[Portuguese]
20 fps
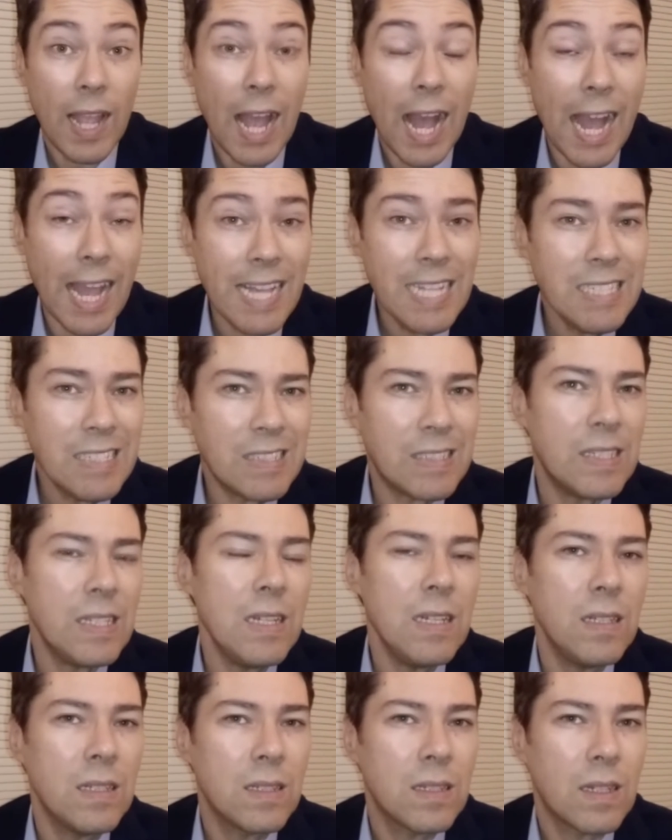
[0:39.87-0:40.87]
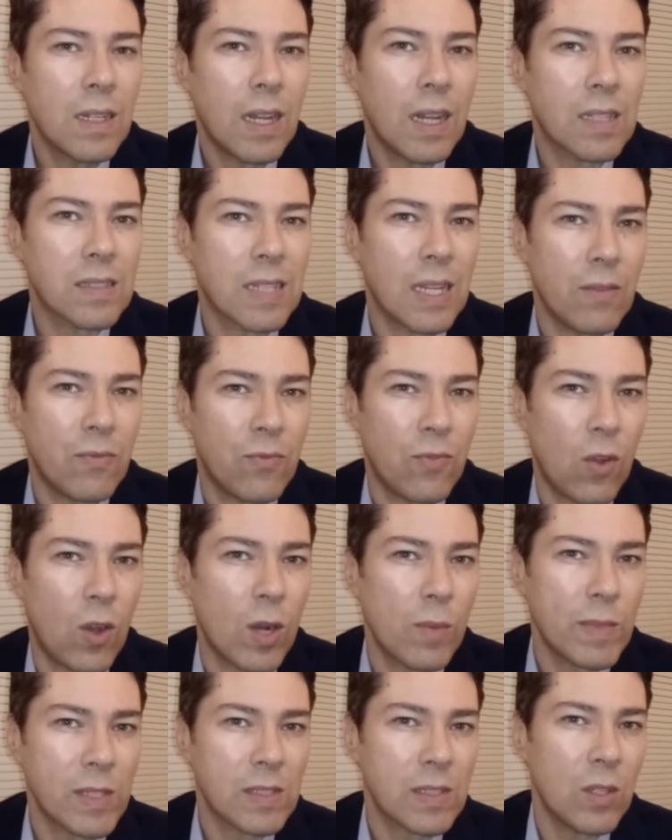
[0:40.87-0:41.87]
Aí sim, as
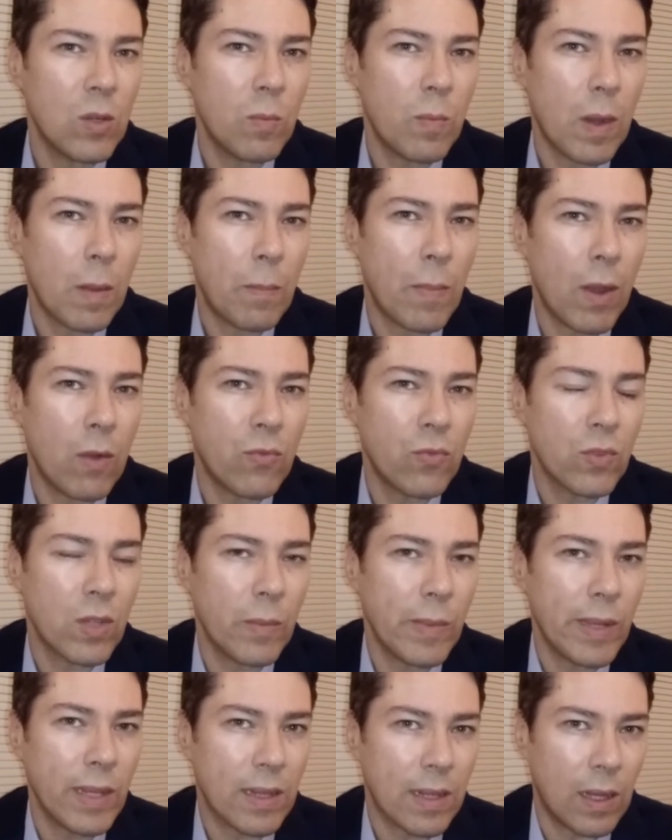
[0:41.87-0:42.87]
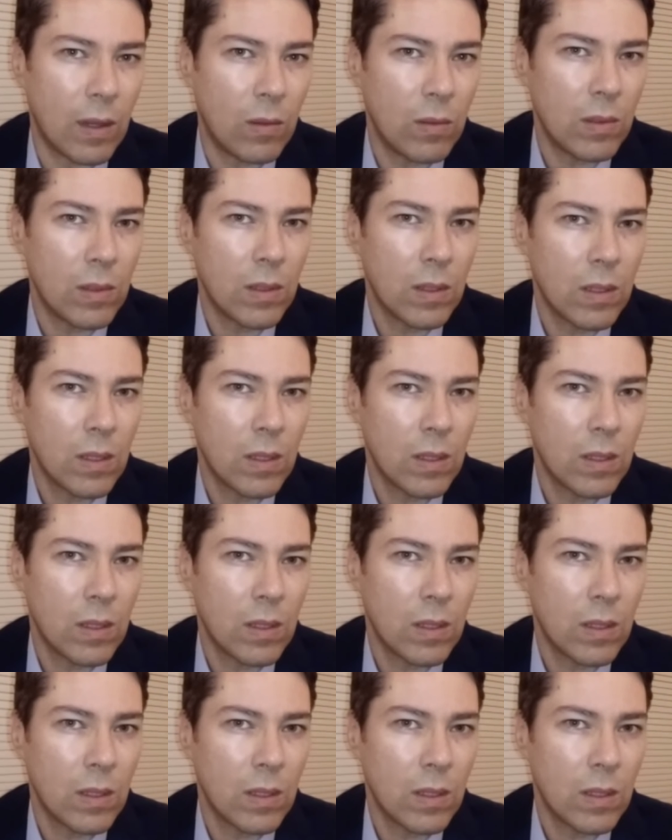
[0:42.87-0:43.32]
reformas têm um papel fundamental.